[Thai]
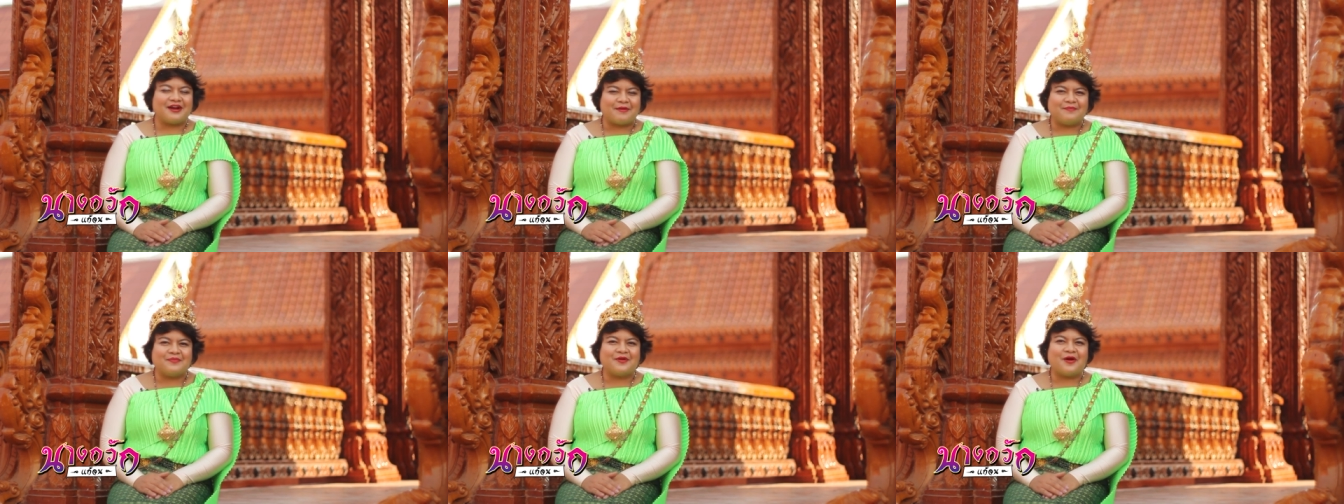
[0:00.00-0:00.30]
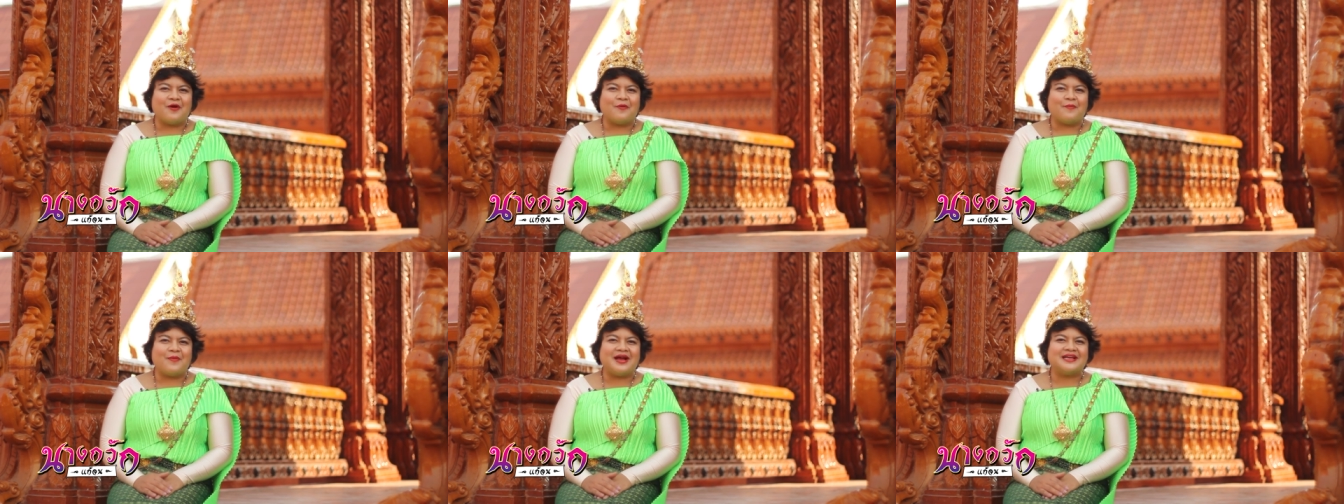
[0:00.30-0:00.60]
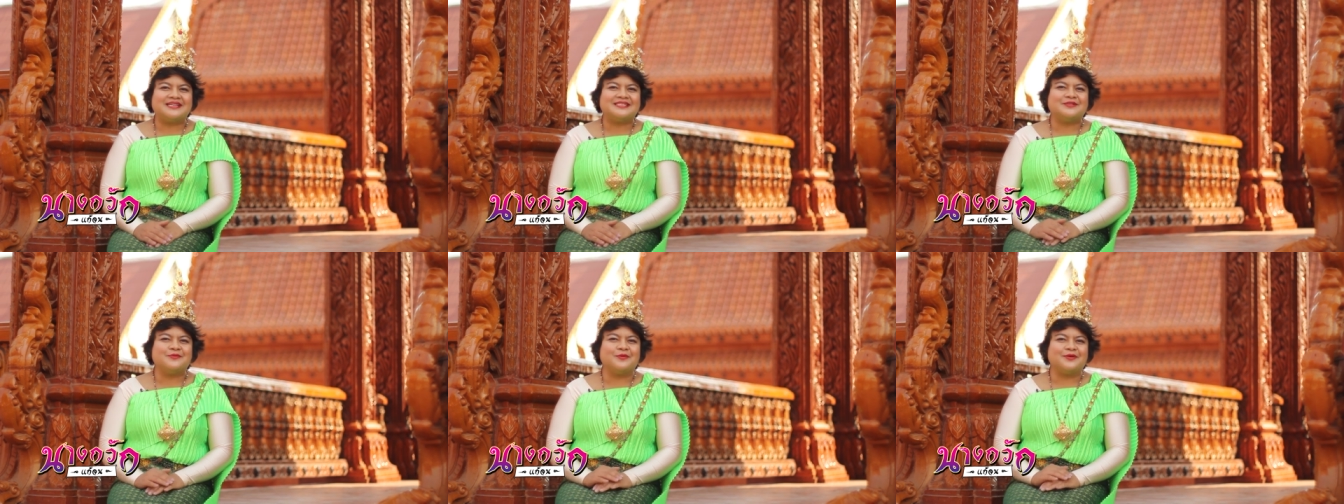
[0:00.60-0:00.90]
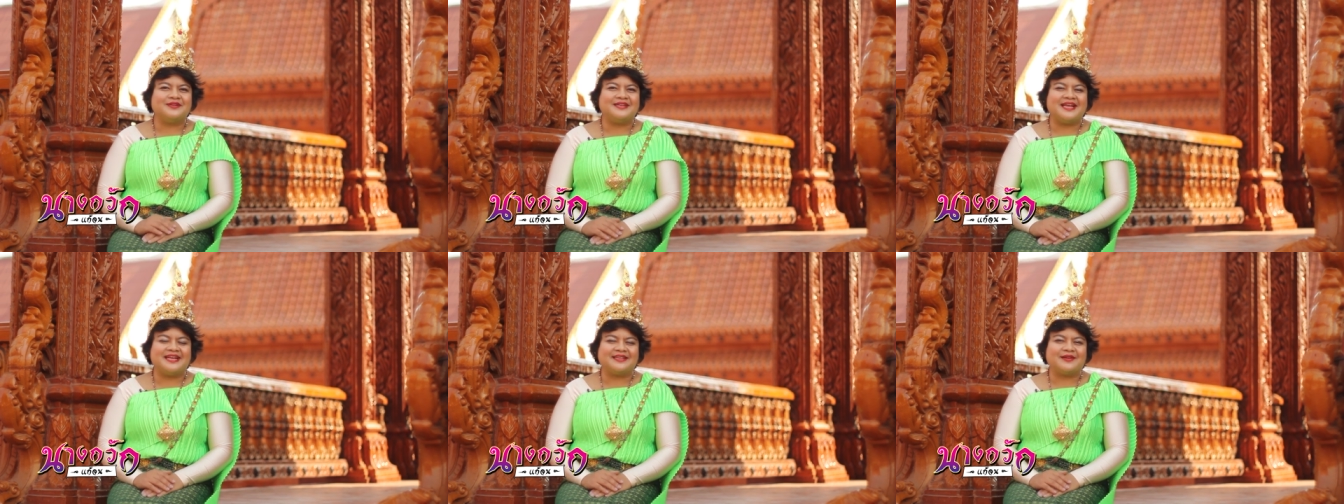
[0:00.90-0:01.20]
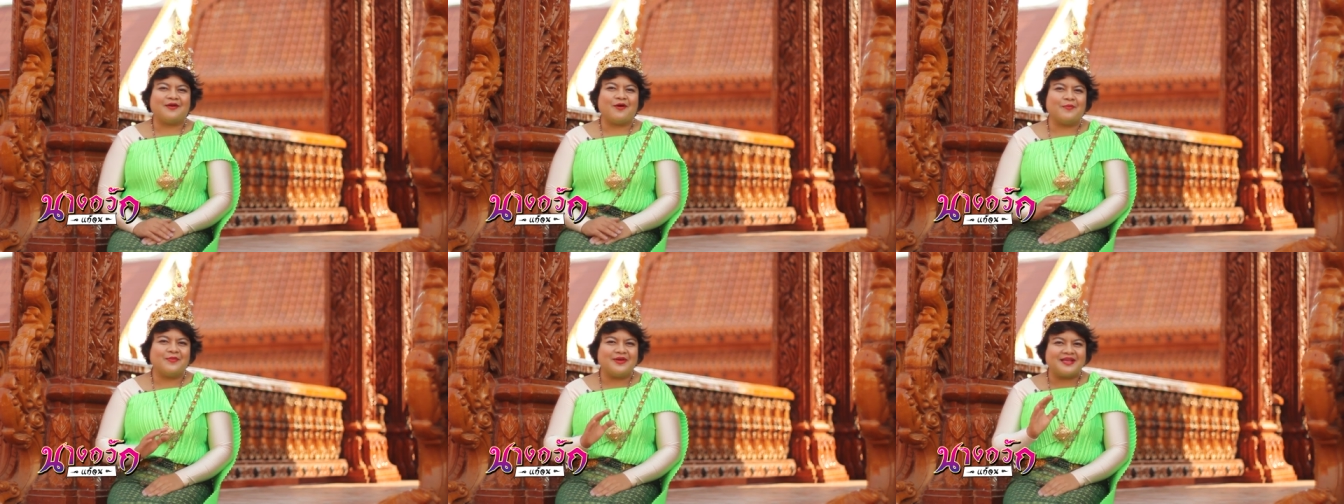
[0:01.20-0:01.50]
รับรองว่าสูตรเด็ด
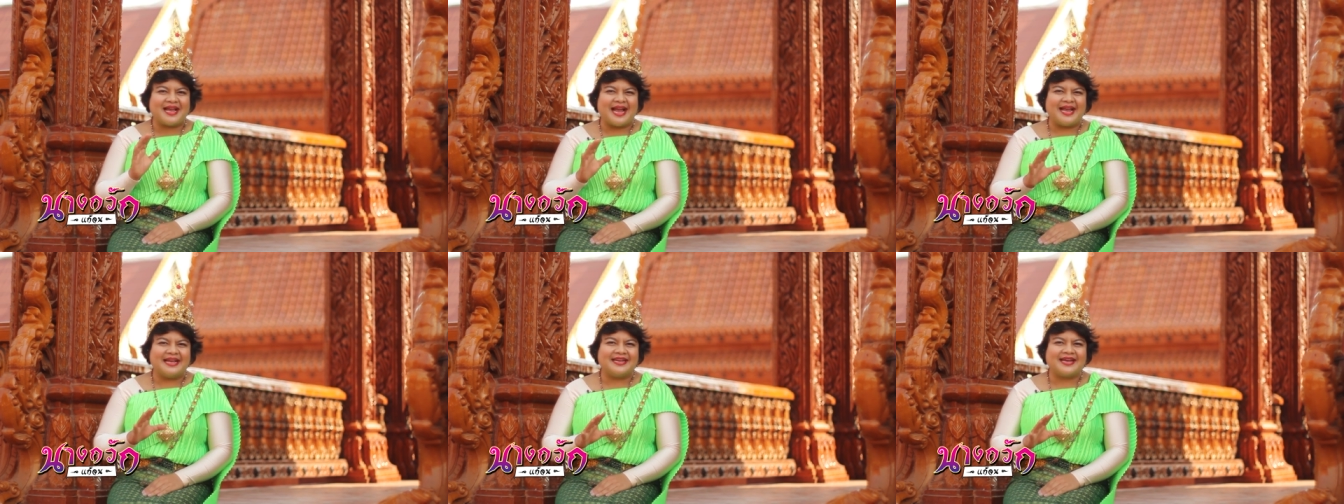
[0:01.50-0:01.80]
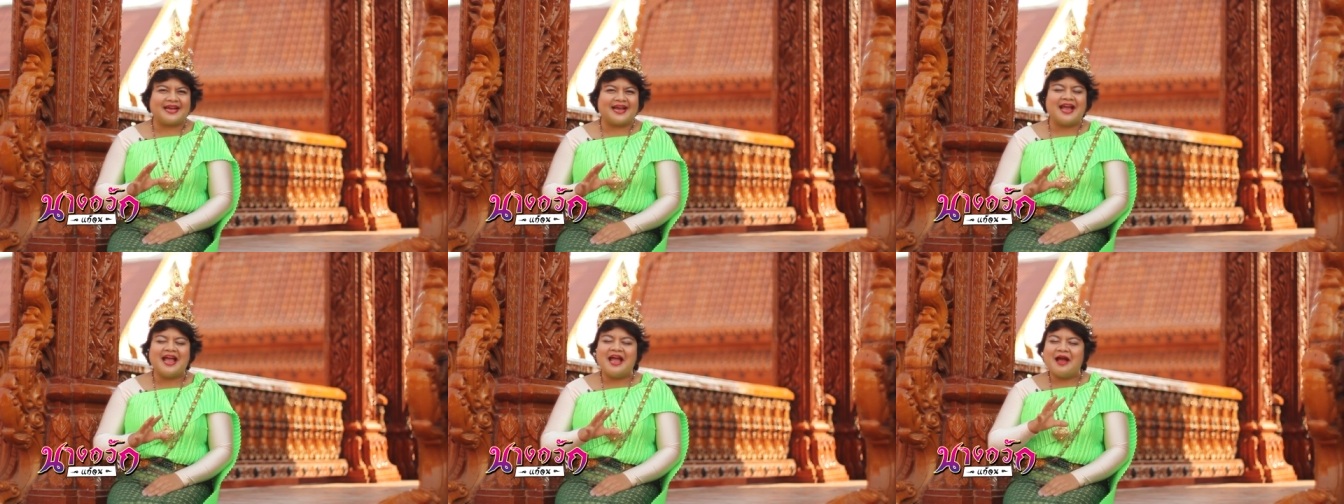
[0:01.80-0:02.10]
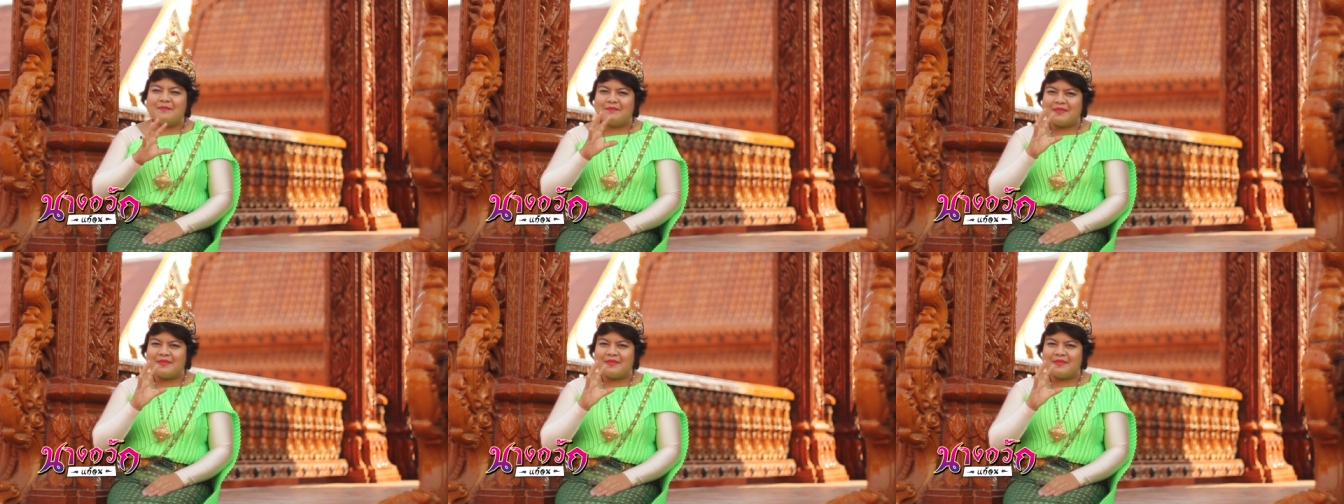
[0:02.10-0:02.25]
ของพี่ไก่นะคะ